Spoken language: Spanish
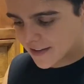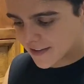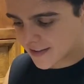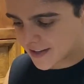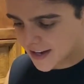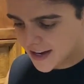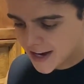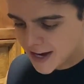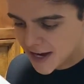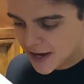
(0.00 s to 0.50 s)

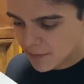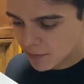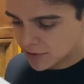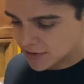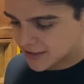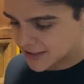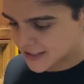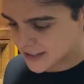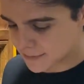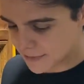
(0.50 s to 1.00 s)
Sí,
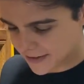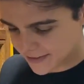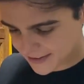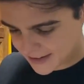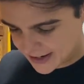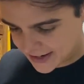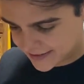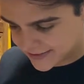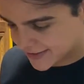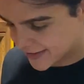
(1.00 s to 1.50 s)
muchísimas
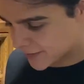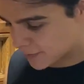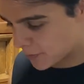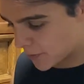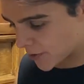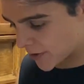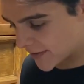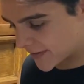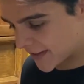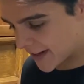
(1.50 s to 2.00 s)
gracias
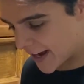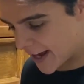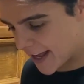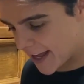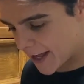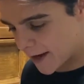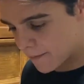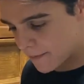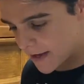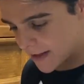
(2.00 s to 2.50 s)
por
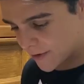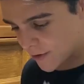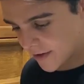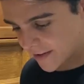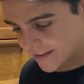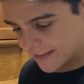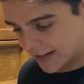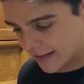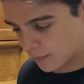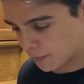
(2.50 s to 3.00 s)
traerme todas
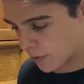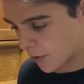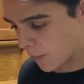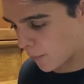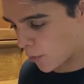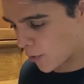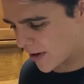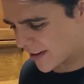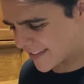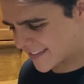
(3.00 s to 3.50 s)
estas
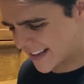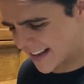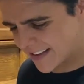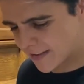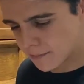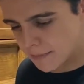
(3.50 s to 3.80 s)
propuestas.